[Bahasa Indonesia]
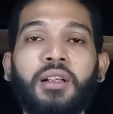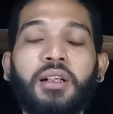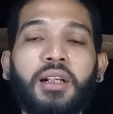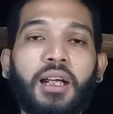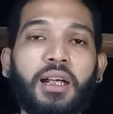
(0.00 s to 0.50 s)

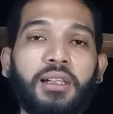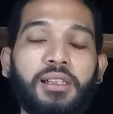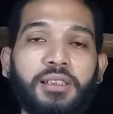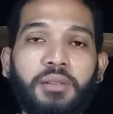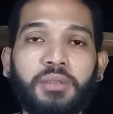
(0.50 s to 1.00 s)
nggak
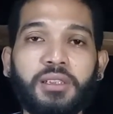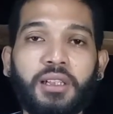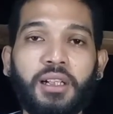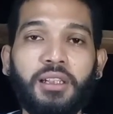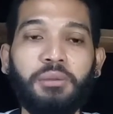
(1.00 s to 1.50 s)
ada sama
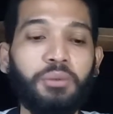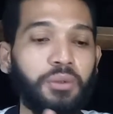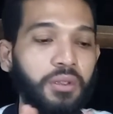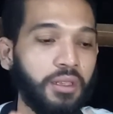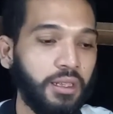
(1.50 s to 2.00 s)
sekali
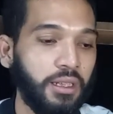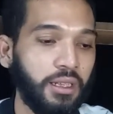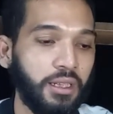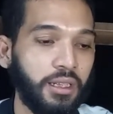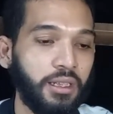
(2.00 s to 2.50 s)
bukti
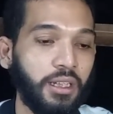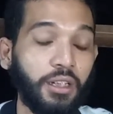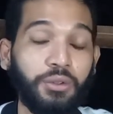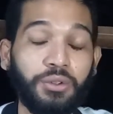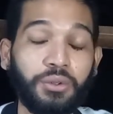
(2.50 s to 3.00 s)

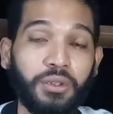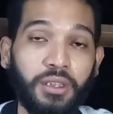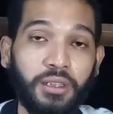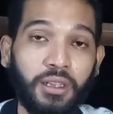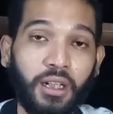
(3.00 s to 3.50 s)
yang
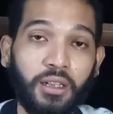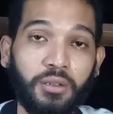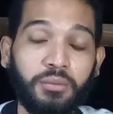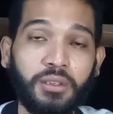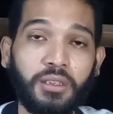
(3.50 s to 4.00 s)
nunjukin
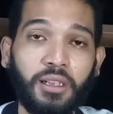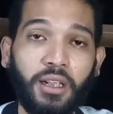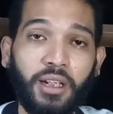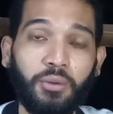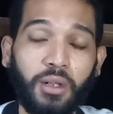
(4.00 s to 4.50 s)
kalau misalnya
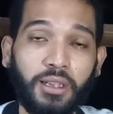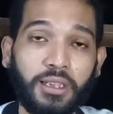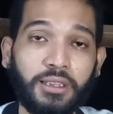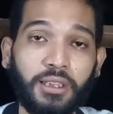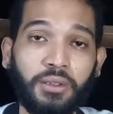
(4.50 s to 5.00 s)
Edward
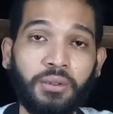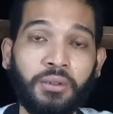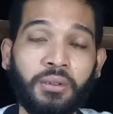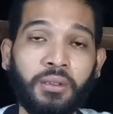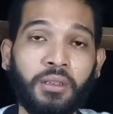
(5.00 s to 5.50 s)
Touch
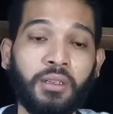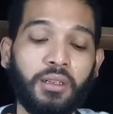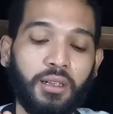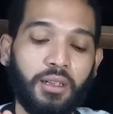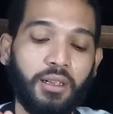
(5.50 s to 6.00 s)
itu
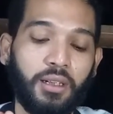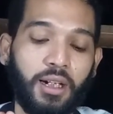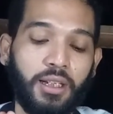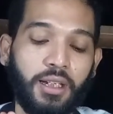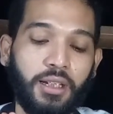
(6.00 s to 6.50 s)
uh,
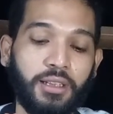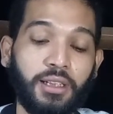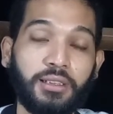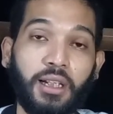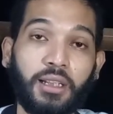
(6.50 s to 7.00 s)
kayak
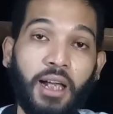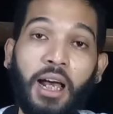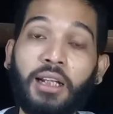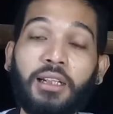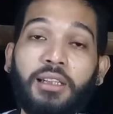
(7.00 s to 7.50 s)
nyiksa
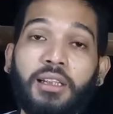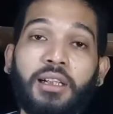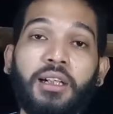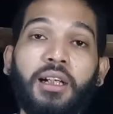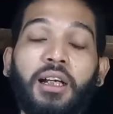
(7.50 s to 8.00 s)

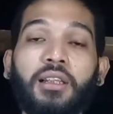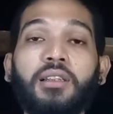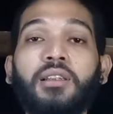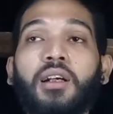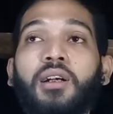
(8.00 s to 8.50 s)
tahanannya
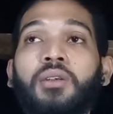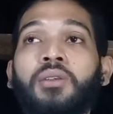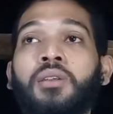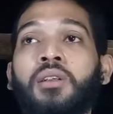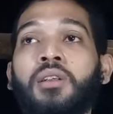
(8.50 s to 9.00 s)
atau
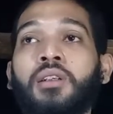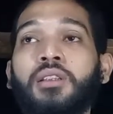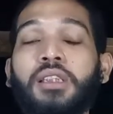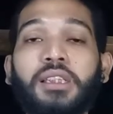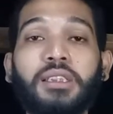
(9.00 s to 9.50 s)

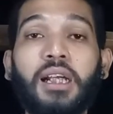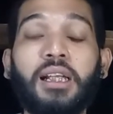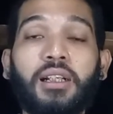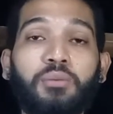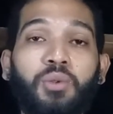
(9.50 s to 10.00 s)
nyiksa
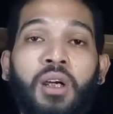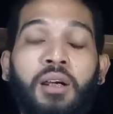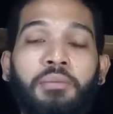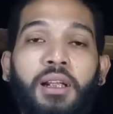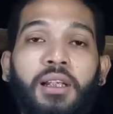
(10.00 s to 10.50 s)
anak buah
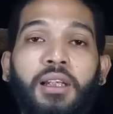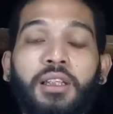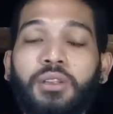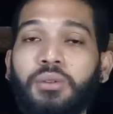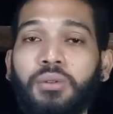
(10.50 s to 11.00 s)
kapal ya
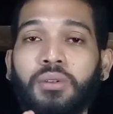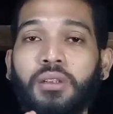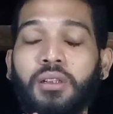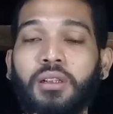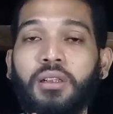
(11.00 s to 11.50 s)
itu
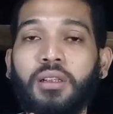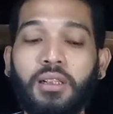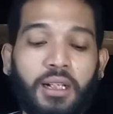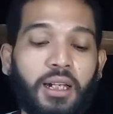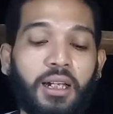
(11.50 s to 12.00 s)

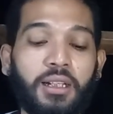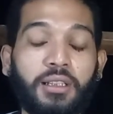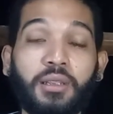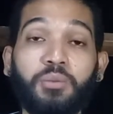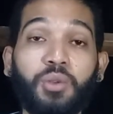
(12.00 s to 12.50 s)
nggak
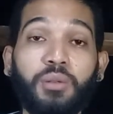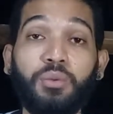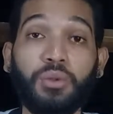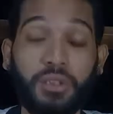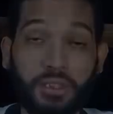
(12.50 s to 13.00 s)
ditemuin bukti